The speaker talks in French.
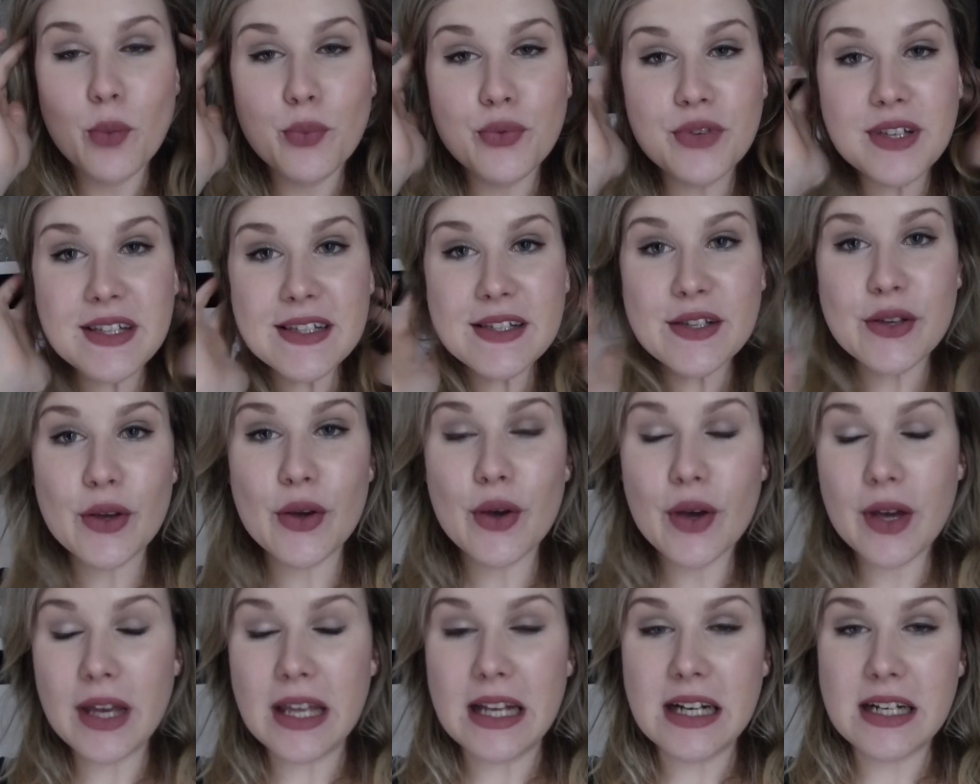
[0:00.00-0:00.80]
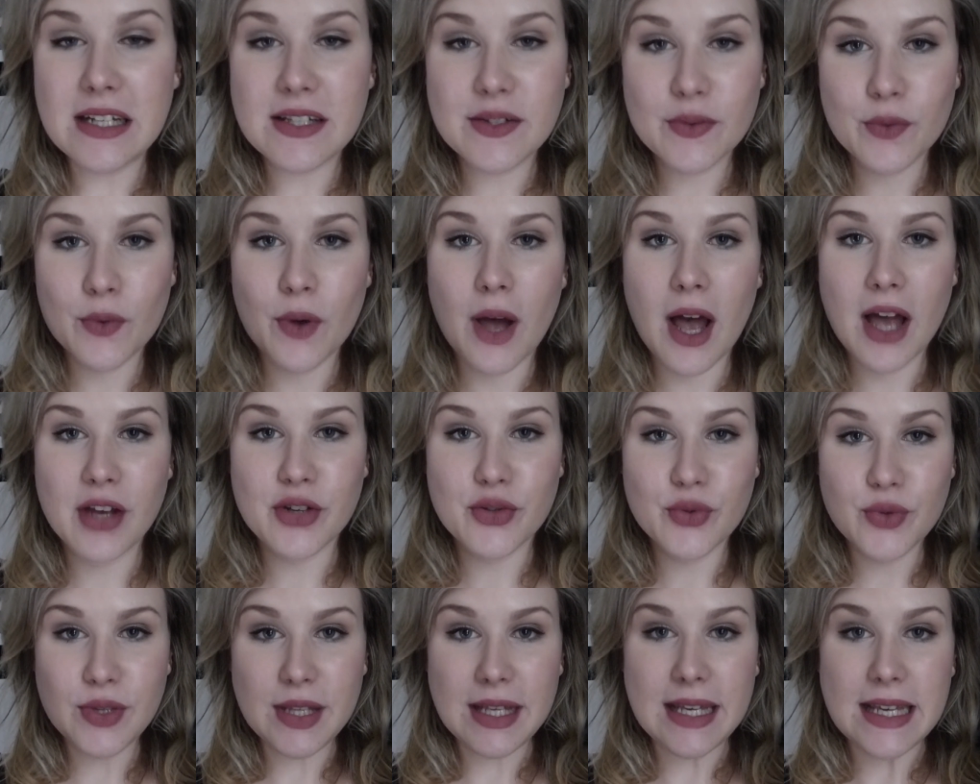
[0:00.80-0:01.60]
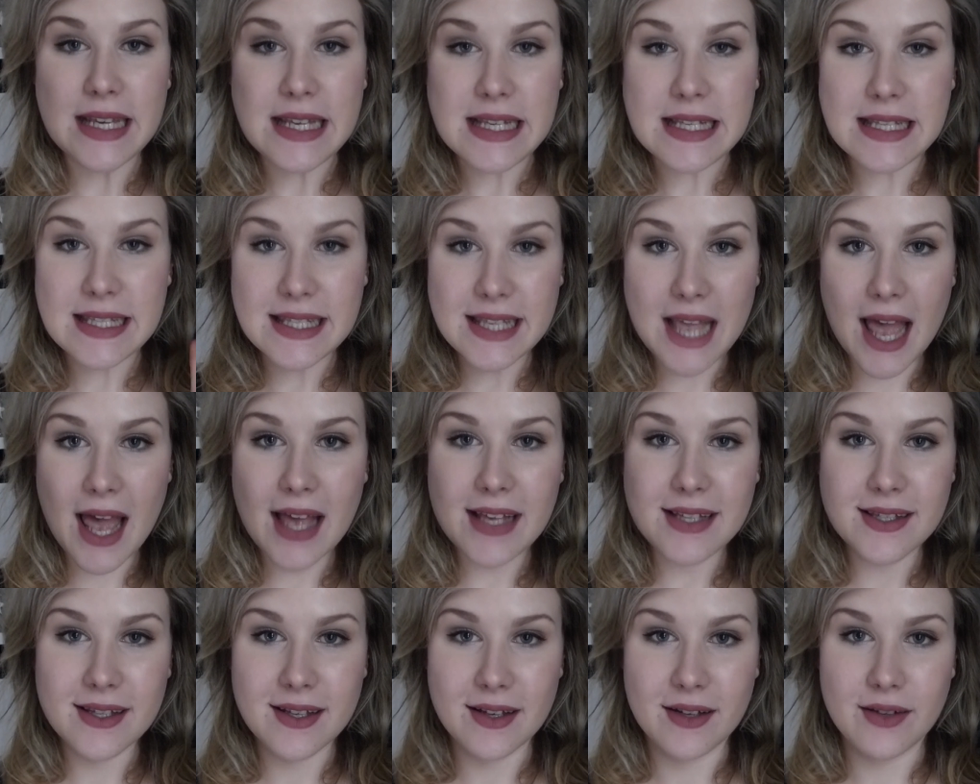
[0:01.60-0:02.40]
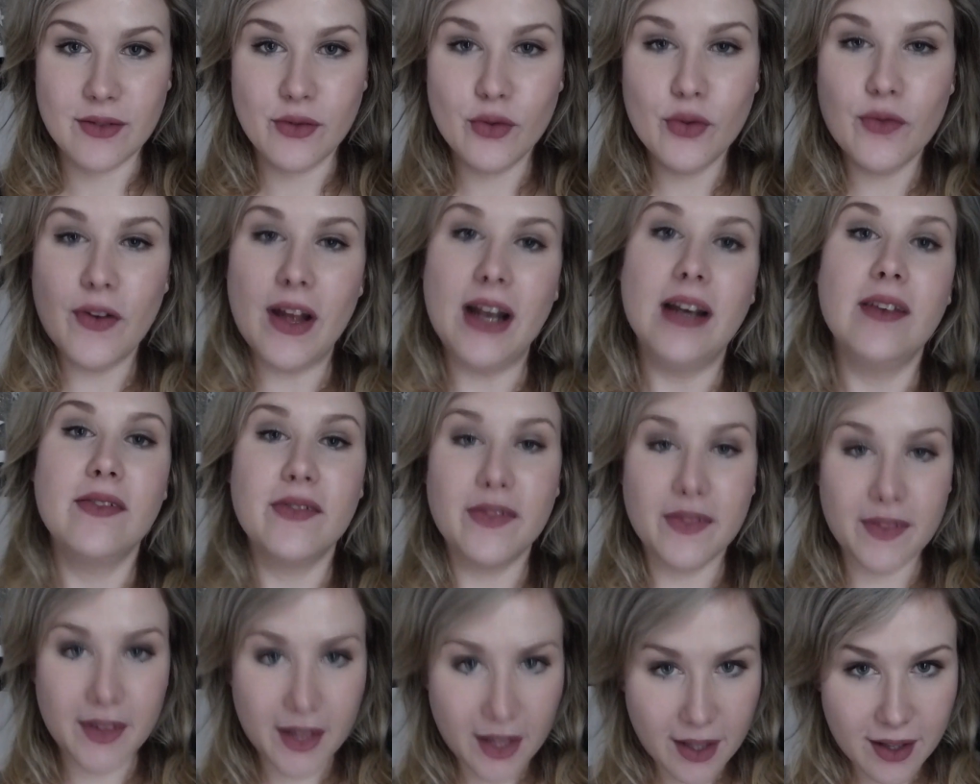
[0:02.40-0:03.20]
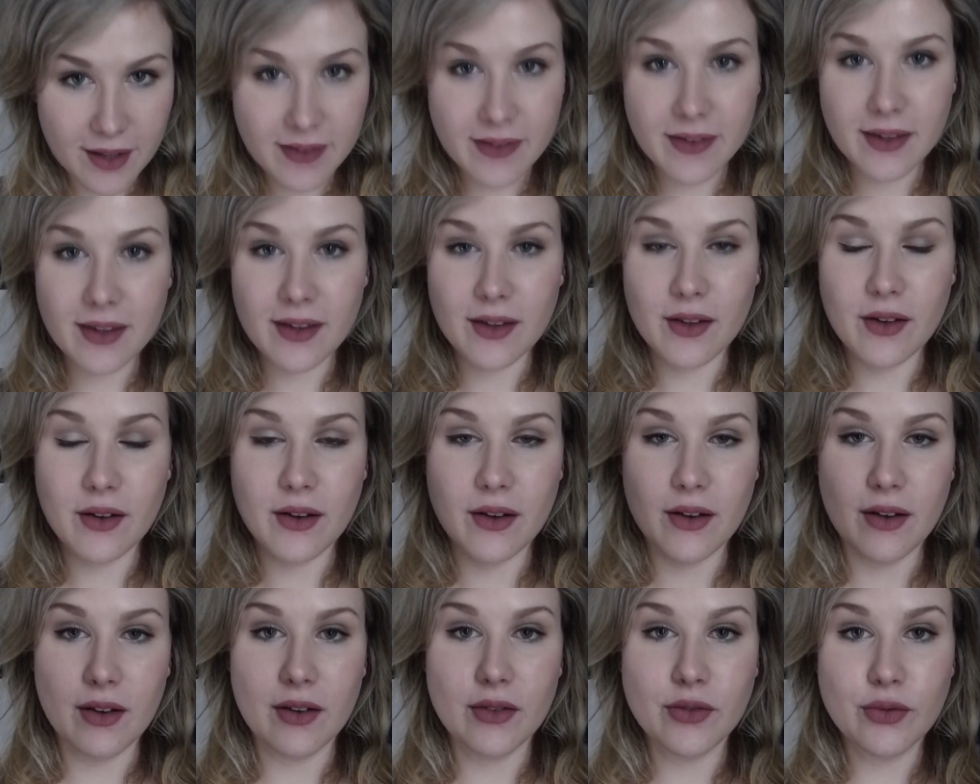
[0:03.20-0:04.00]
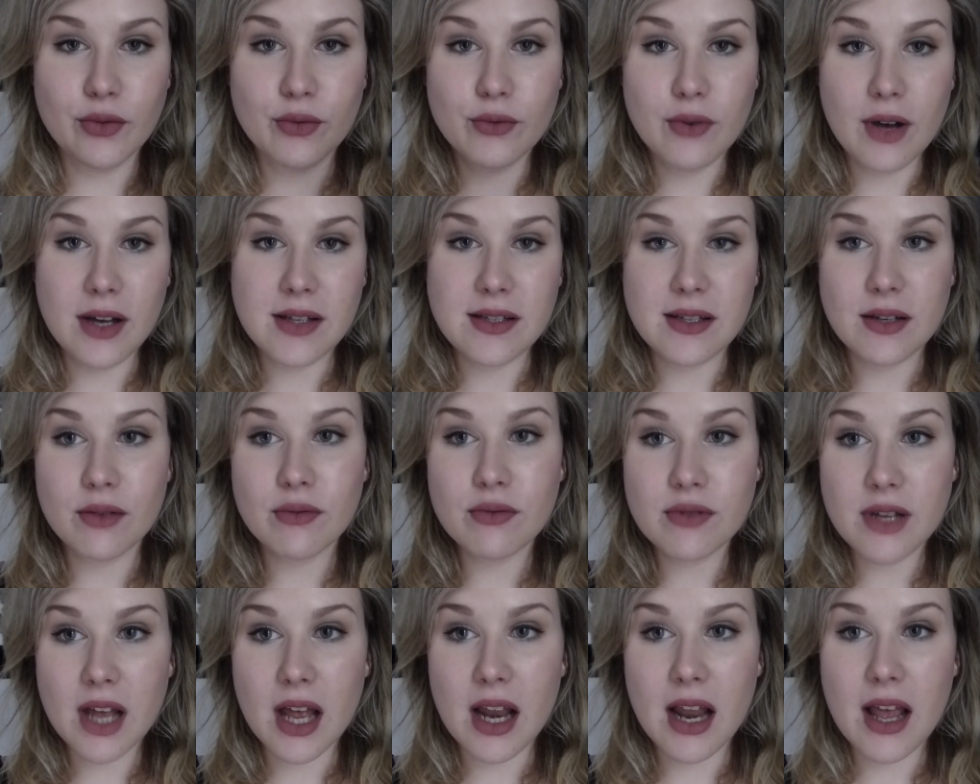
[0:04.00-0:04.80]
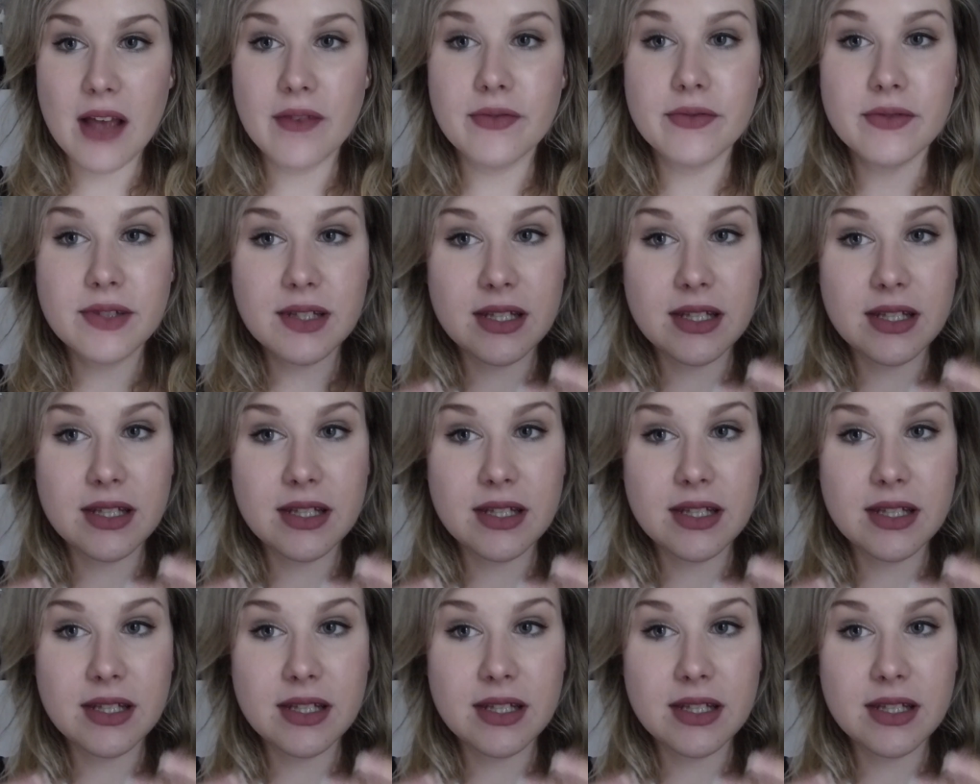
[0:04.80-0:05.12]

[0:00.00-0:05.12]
puisqu'ils ont ajouté 16 nouvelles teintes euh, du coup assez rouge rouges à lèvres,